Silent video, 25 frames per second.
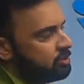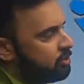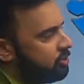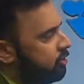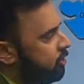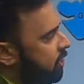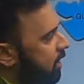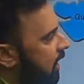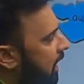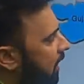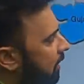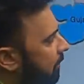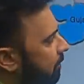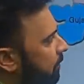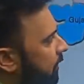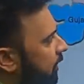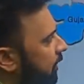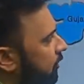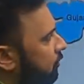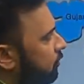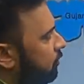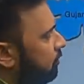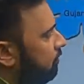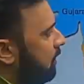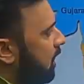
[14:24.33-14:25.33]
जब
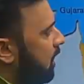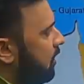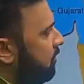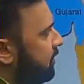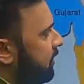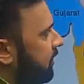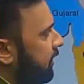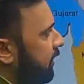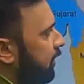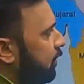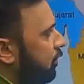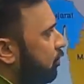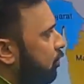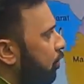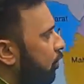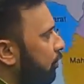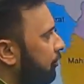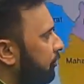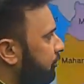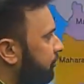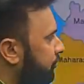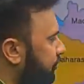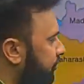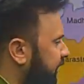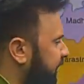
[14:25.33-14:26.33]
इस बाउंड्री को
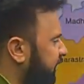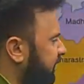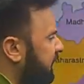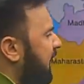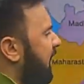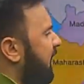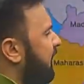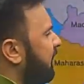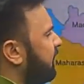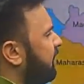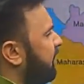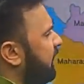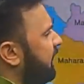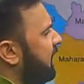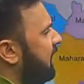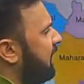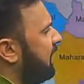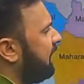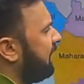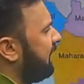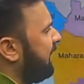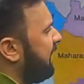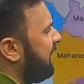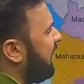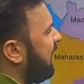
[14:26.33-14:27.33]
सीधा किया
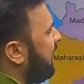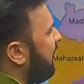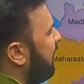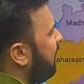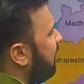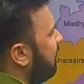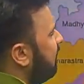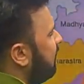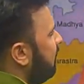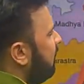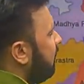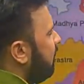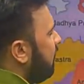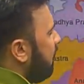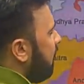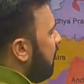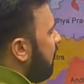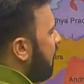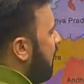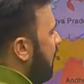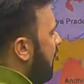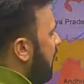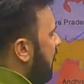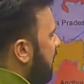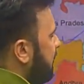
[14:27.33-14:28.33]
गया
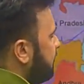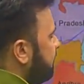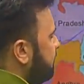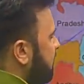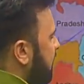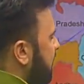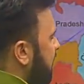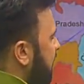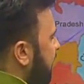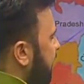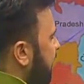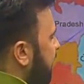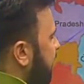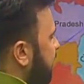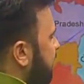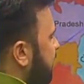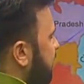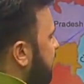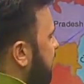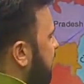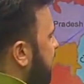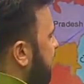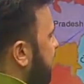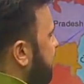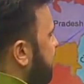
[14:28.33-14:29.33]
आधा
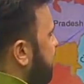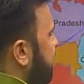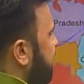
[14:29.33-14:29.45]
एरिया